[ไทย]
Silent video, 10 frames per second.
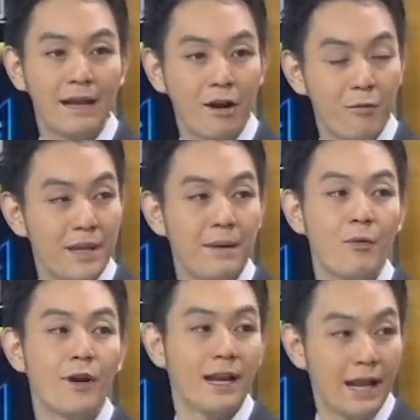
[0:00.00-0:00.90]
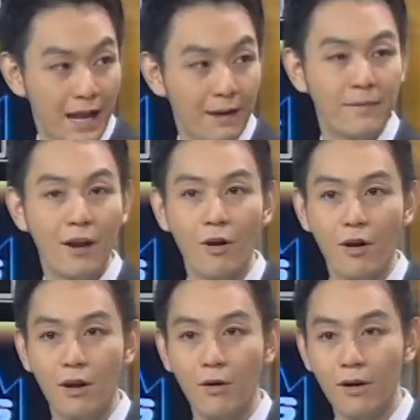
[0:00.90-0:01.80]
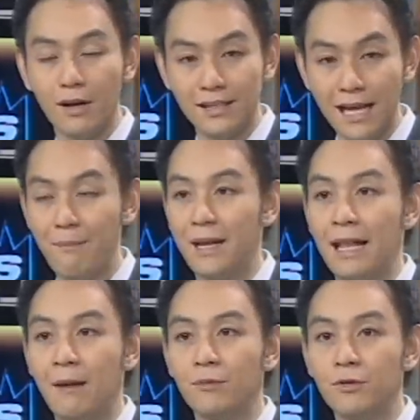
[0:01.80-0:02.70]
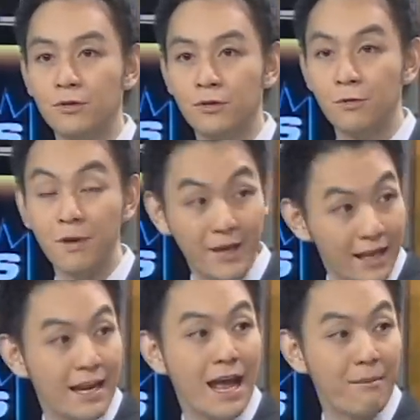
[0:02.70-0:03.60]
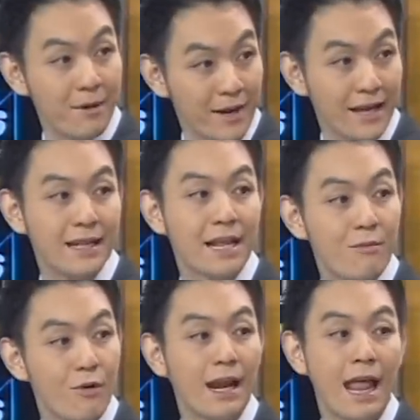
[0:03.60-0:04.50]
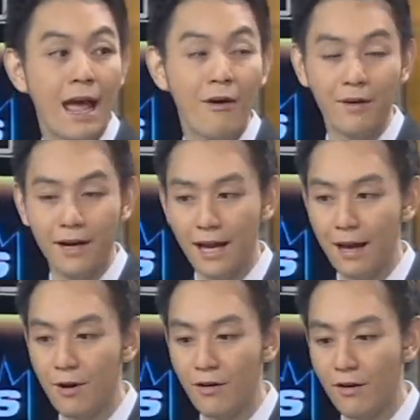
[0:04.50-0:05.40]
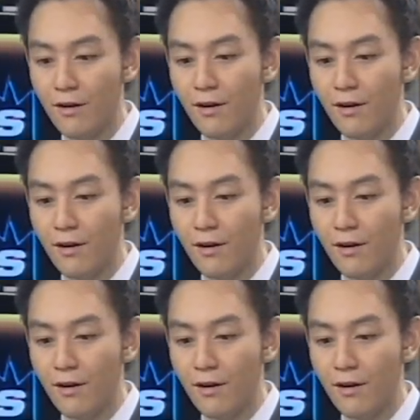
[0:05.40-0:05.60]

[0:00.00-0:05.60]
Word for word: เรามีหมดนะครับเราเราก็กระจายไปตามซูเปอร์มาร์เก็ตไฮเปอร์มาร์เก็ตทั้งหมดแล้วนะครับ แล้วก็